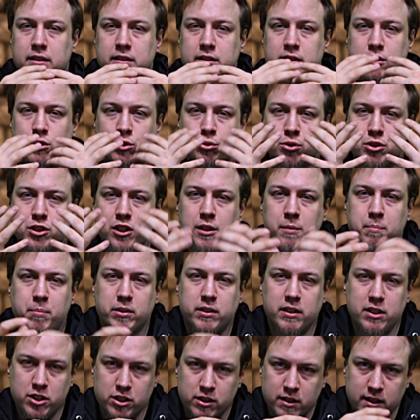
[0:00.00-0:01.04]
Rzucili
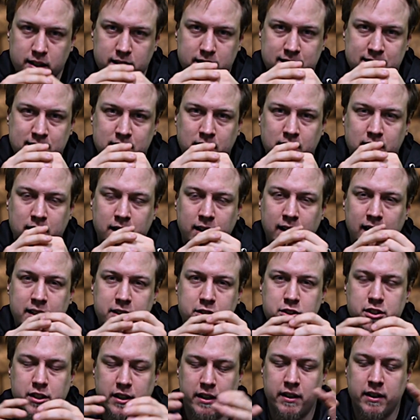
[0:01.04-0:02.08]
potężne
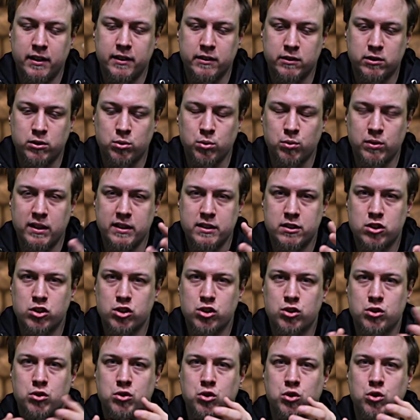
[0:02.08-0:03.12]
zaklęcie, które
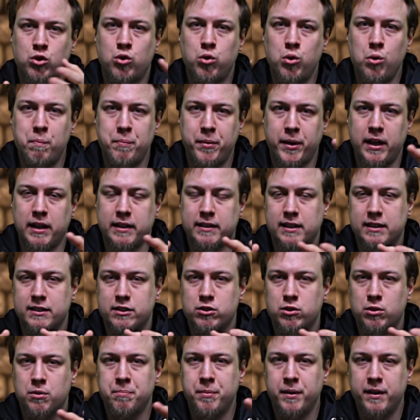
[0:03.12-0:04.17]
skupia na
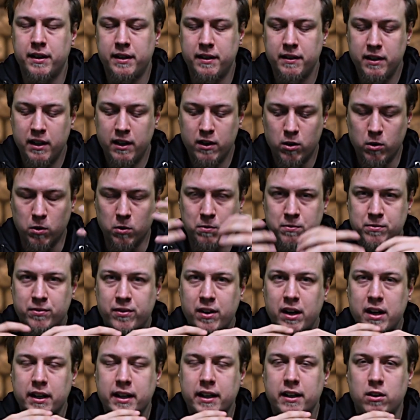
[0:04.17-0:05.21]
sobie
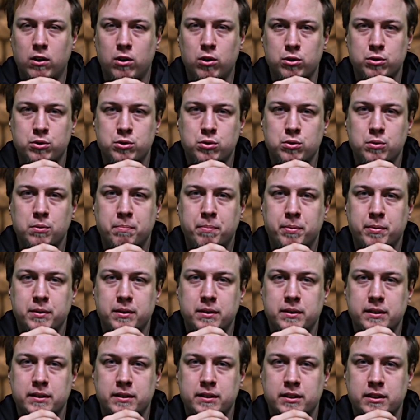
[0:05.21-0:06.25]
uwagę osób,
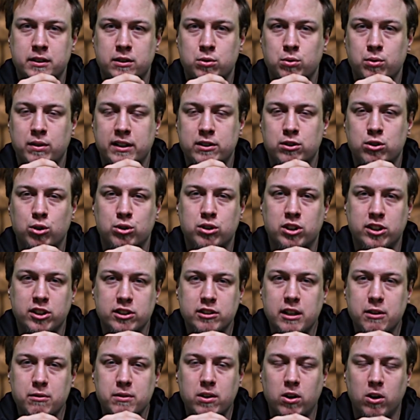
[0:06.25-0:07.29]
y, które
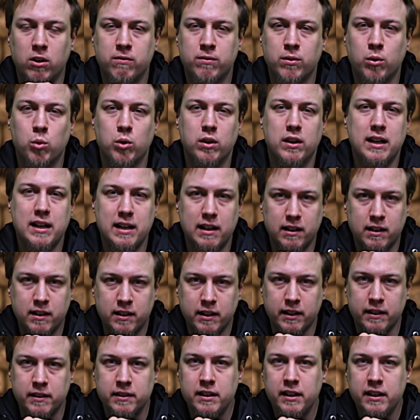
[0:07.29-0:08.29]
dotknęły ową lalkę.